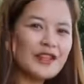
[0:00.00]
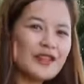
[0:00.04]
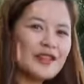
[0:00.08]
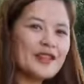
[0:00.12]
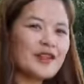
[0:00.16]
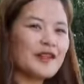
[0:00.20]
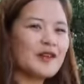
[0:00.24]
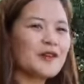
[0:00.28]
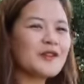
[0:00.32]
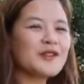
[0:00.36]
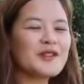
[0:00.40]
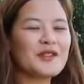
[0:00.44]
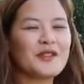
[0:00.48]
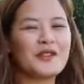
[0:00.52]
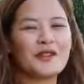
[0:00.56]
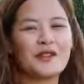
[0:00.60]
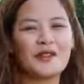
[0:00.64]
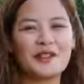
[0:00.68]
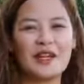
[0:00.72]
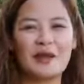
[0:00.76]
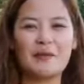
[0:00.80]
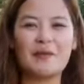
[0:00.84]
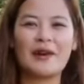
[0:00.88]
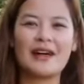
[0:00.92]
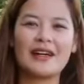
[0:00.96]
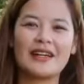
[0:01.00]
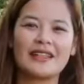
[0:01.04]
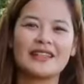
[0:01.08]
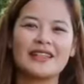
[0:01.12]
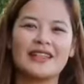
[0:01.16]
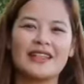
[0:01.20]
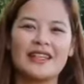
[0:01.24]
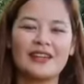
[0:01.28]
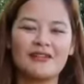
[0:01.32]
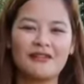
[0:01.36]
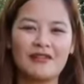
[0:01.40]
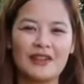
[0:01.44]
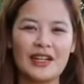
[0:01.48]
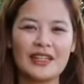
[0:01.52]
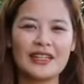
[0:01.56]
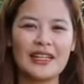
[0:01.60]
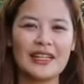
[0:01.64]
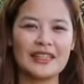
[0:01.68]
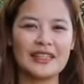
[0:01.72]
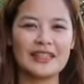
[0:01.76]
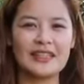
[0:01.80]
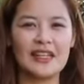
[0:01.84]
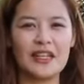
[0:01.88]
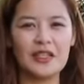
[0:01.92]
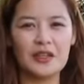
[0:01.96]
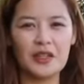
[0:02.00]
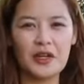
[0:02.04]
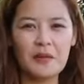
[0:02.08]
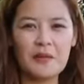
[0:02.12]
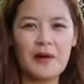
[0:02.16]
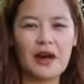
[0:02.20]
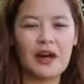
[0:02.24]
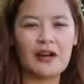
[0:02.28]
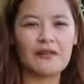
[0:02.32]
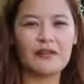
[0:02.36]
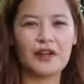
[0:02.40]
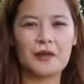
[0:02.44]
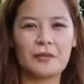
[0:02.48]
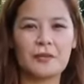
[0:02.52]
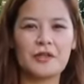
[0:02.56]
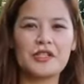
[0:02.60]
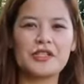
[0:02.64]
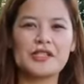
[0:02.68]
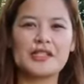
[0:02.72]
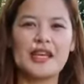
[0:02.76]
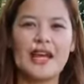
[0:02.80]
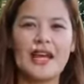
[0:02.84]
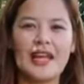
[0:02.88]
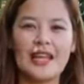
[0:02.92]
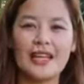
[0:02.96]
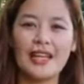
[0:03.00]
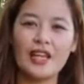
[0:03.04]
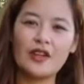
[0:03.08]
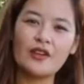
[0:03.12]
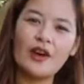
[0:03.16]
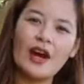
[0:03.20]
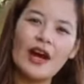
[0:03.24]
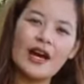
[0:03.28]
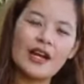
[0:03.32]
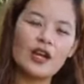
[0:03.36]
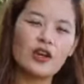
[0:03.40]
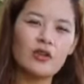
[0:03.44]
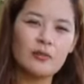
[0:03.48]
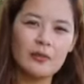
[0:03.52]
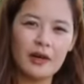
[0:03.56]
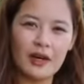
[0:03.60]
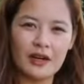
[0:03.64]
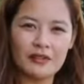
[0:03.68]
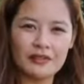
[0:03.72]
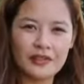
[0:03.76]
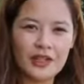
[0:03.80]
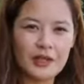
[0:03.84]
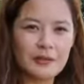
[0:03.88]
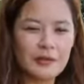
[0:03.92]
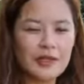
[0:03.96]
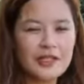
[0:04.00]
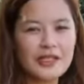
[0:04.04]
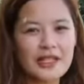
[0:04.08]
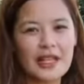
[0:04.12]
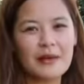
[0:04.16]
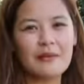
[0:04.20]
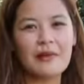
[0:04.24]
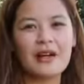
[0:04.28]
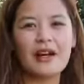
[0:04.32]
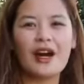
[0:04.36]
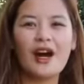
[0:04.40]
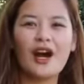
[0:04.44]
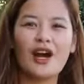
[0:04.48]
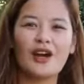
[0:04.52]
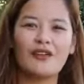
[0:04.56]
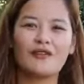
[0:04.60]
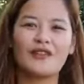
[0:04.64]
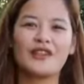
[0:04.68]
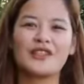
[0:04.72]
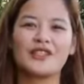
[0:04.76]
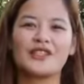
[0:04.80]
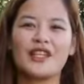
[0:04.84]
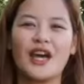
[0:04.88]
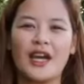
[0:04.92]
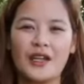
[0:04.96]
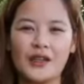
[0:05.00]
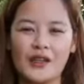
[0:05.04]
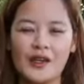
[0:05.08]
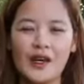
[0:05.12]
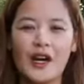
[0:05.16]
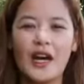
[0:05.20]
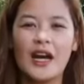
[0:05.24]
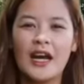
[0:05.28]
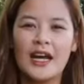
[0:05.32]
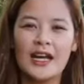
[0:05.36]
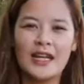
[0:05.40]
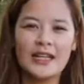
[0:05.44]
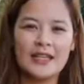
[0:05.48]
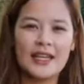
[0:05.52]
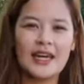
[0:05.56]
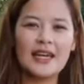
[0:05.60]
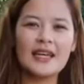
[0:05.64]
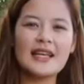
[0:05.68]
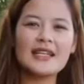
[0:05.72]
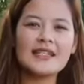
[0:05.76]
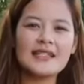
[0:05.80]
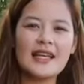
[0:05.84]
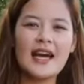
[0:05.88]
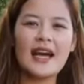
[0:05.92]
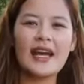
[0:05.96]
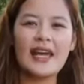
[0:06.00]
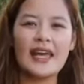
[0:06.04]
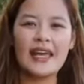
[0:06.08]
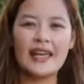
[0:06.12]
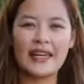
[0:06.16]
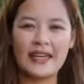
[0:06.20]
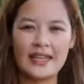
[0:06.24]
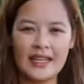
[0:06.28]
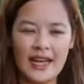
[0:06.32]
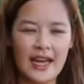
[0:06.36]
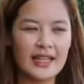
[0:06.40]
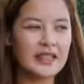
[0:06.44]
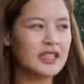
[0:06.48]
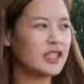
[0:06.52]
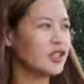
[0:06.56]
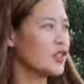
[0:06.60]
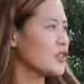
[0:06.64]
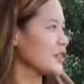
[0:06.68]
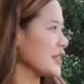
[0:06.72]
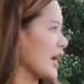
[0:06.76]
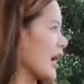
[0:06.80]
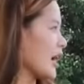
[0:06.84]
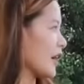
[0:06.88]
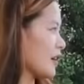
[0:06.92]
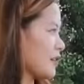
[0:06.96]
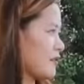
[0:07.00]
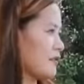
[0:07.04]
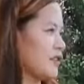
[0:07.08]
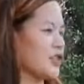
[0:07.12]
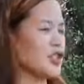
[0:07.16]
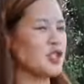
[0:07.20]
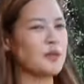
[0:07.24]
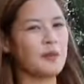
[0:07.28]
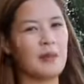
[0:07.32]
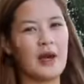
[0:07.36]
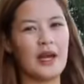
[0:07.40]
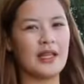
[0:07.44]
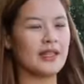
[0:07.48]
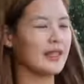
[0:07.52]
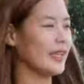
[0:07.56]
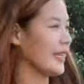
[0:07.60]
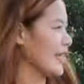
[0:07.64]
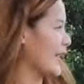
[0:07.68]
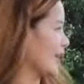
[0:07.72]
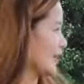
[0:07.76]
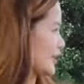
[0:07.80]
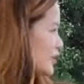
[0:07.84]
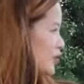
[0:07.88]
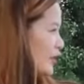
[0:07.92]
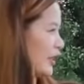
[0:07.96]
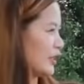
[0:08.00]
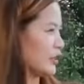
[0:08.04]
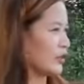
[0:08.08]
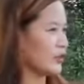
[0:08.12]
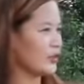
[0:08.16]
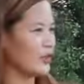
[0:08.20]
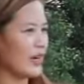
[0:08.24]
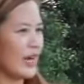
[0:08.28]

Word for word: video. So, napakaganda ng vlog natin na ito mga farmers dahil ngayong araw mga farmers ay mag-harvest tayo ng isang area dito sa aking fish pond. Ayan. So, ito